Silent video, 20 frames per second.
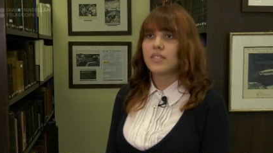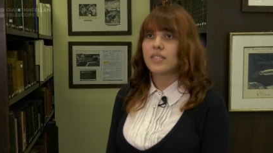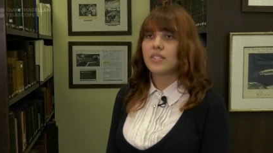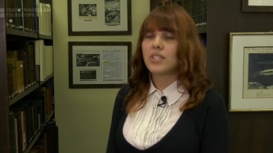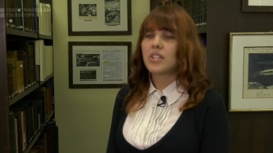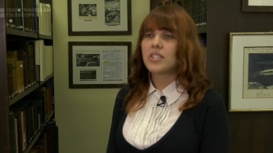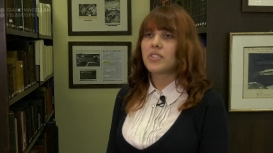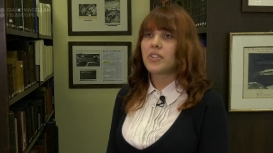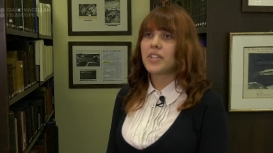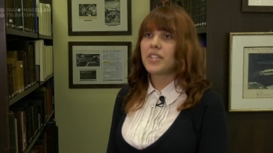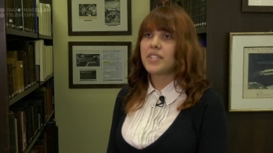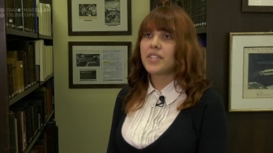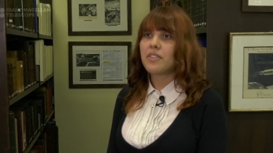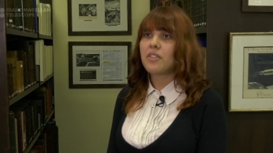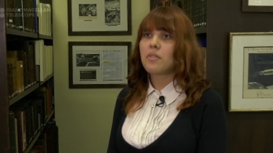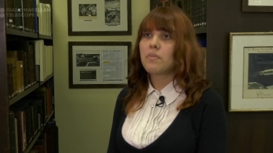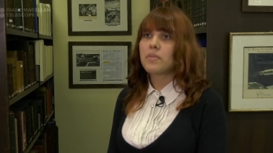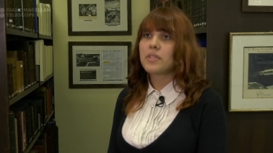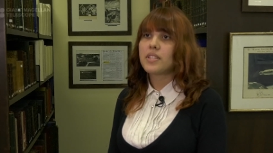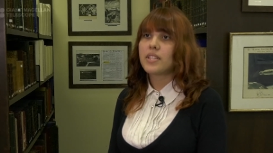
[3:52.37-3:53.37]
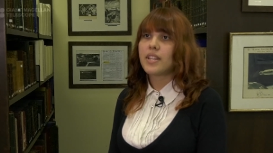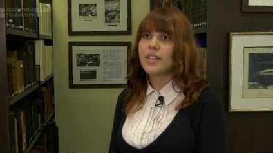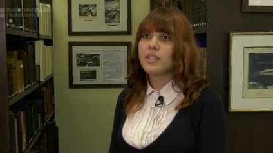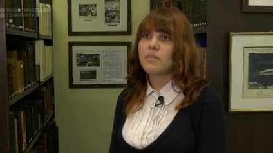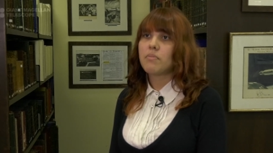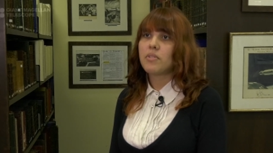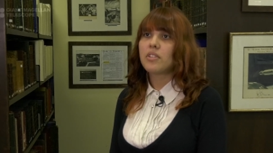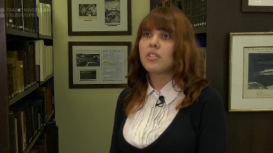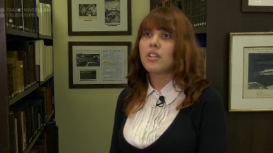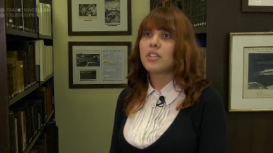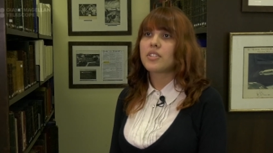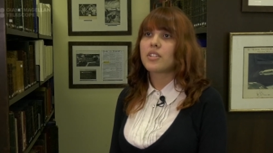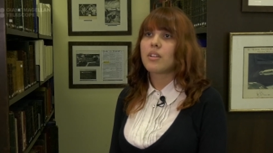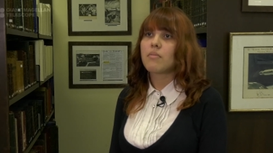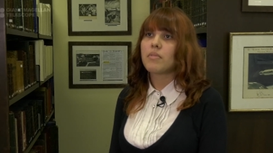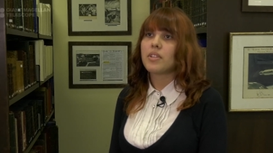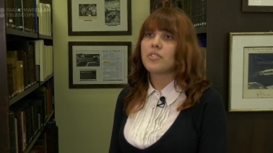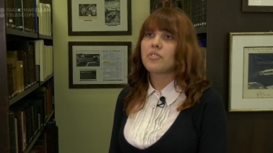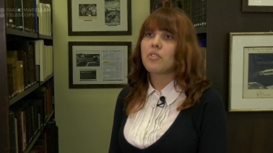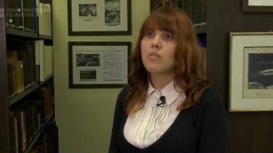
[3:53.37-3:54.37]
Nossa origem como seres
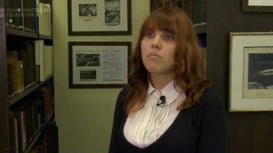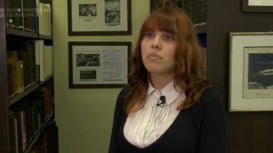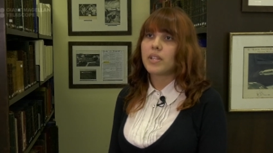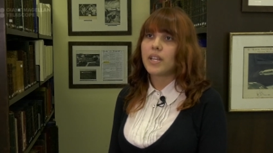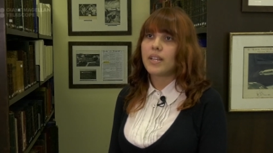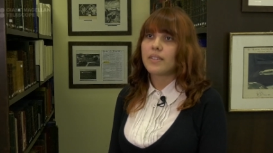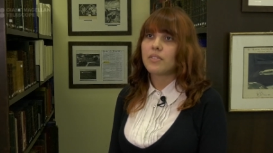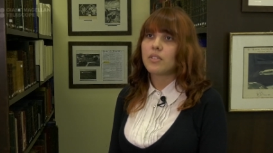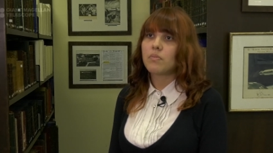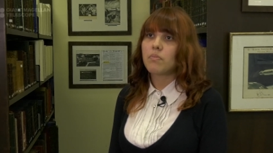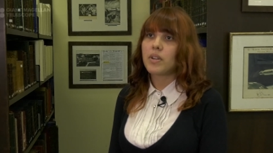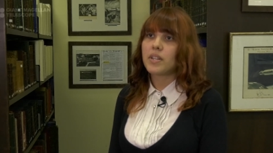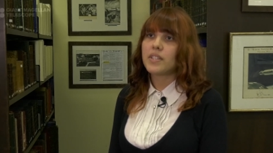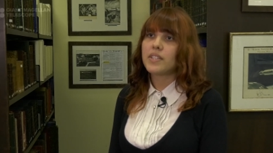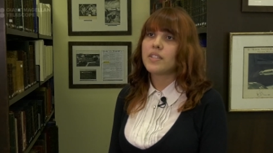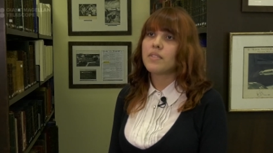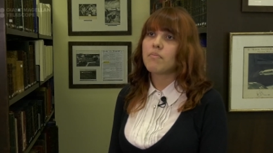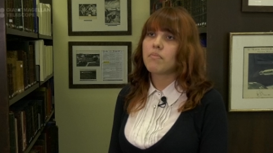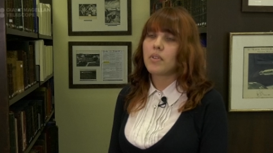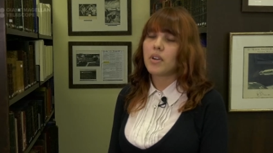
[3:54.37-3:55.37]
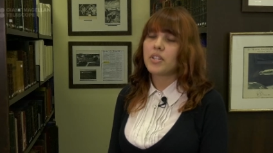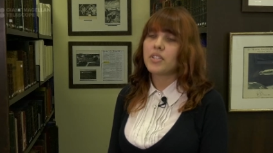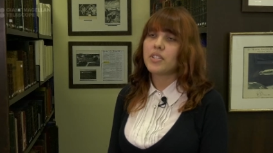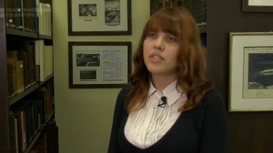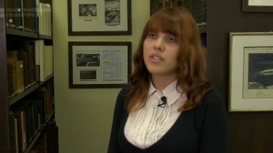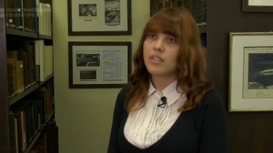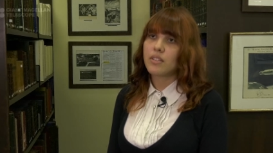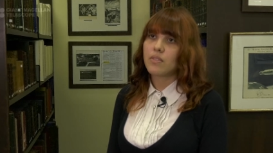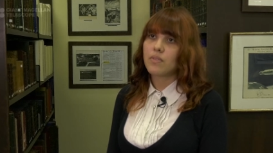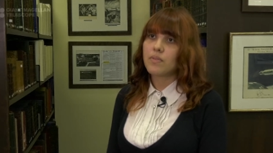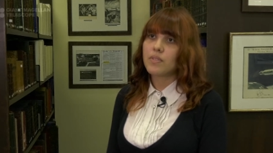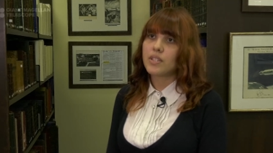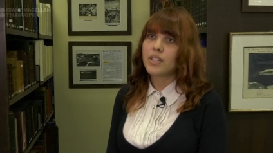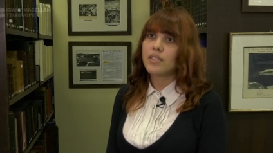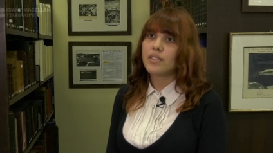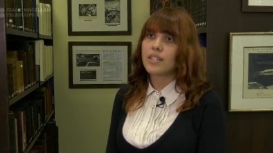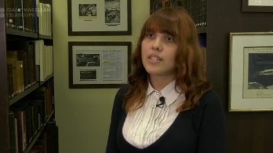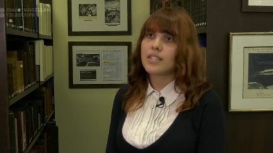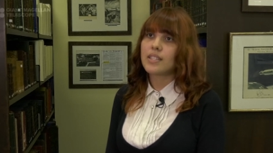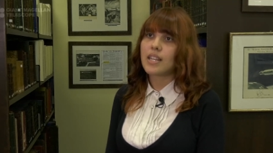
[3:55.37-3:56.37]
biologicamente complexos pode, pode então ser
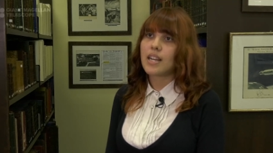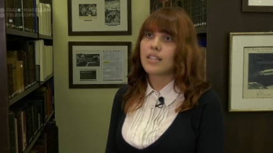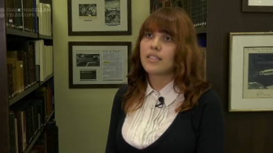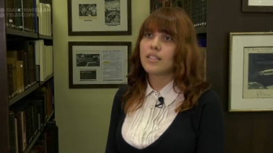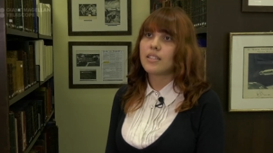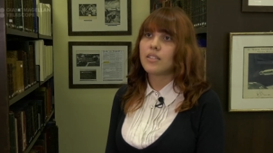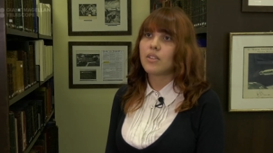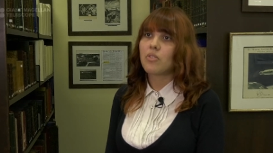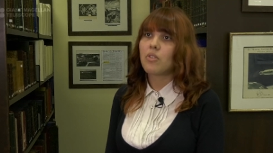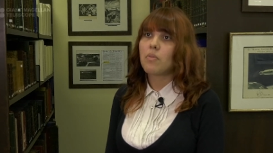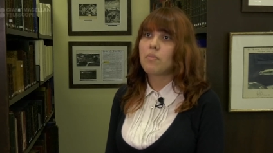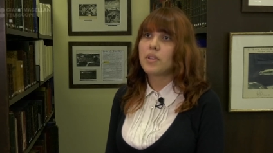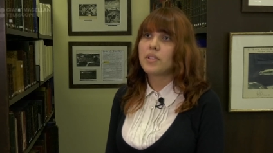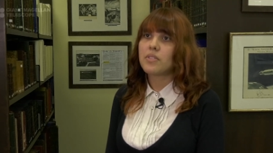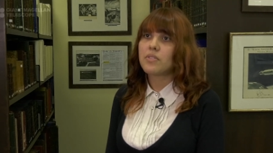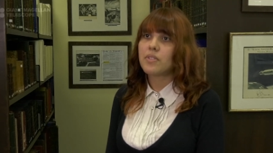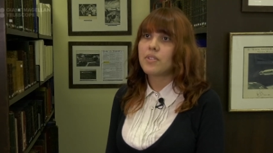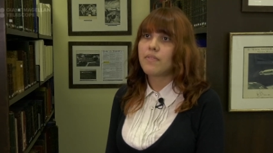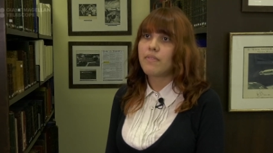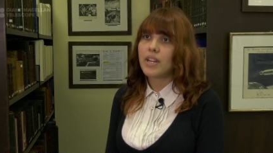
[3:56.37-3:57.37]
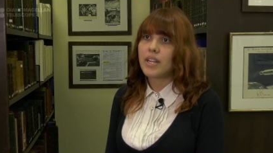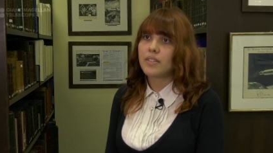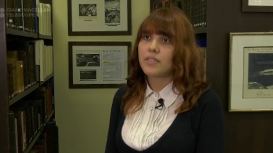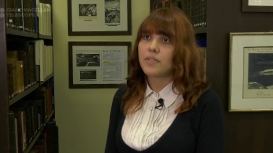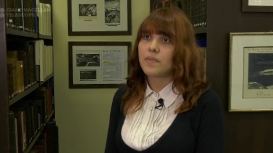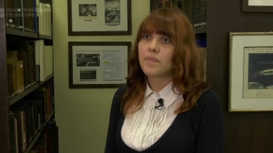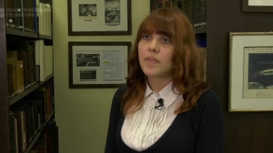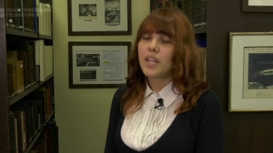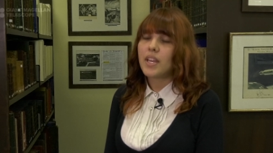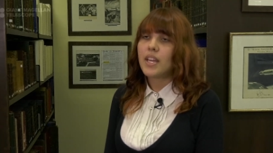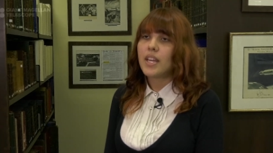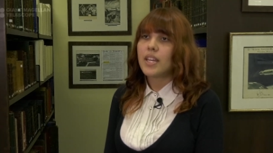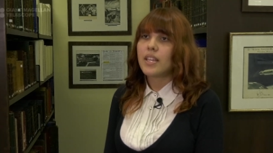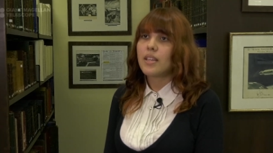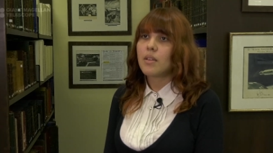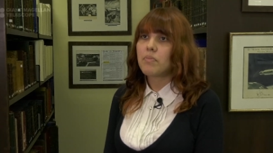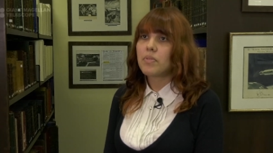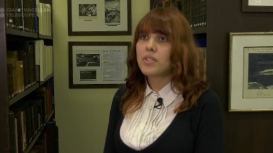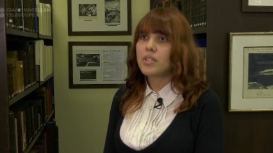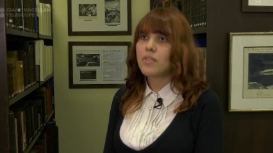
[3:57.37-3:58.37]
traçada até o começo do universo,
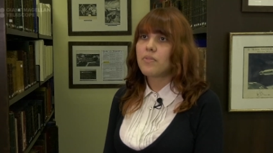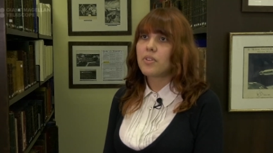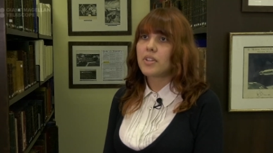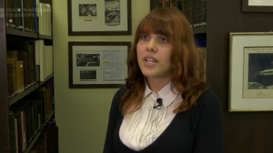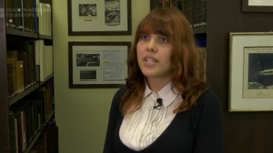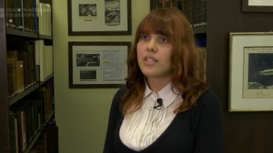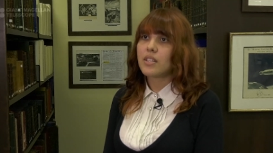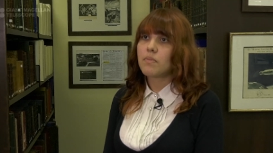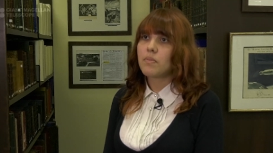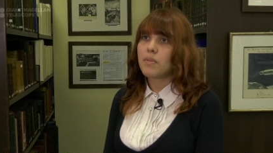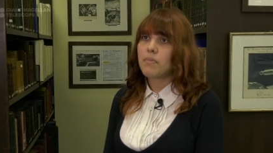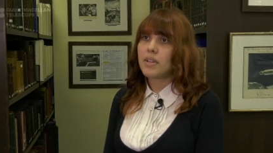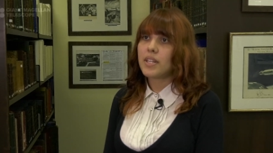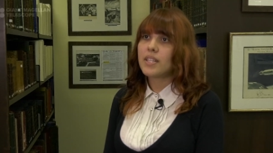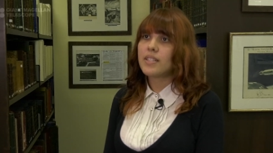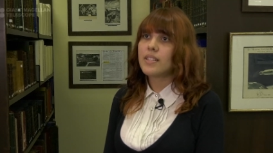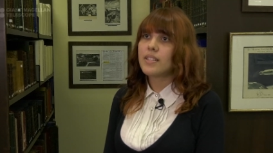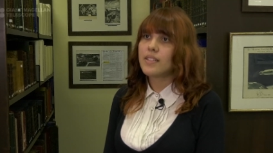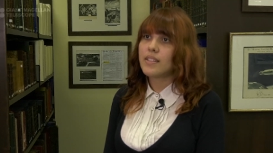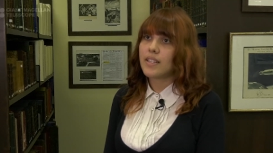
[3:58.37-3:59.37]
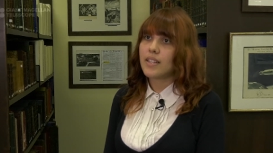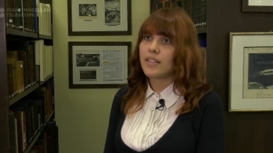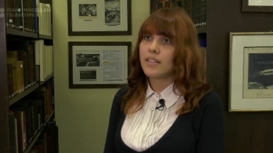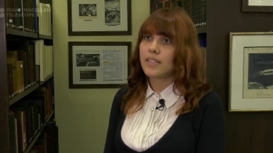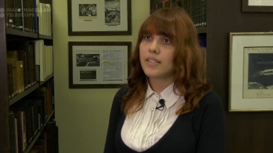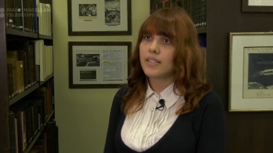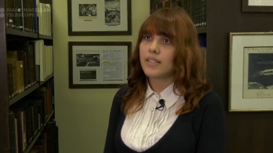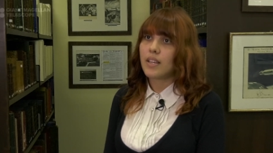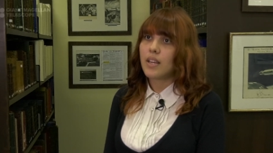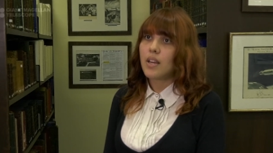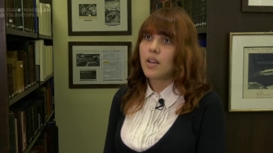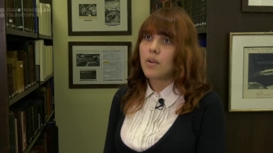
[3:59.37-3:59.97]
e é possível que essas primeiras estrelas,